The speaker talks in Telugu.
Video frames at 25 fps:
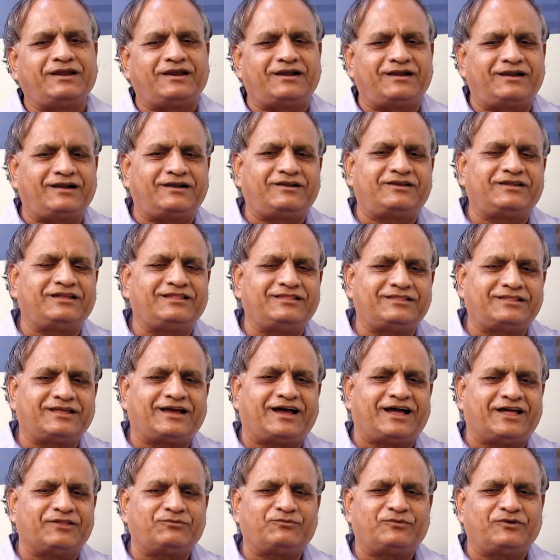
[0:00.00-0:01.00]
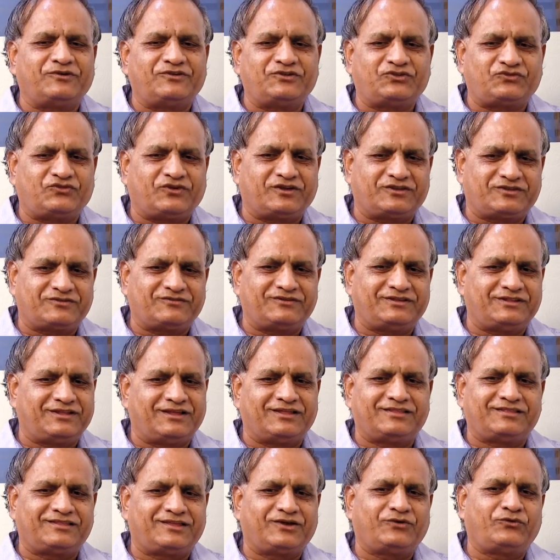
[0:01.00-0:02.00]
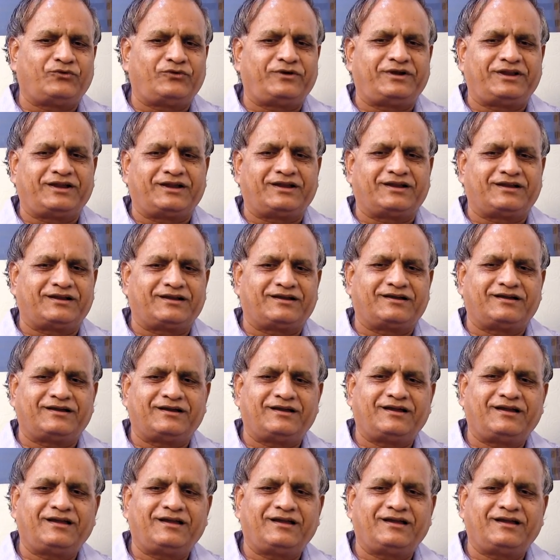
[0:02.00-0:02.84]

మీరు అనంటే ఇంత ఆత్మవిశ్వాసం ఇదంతా ఉంటే కనుక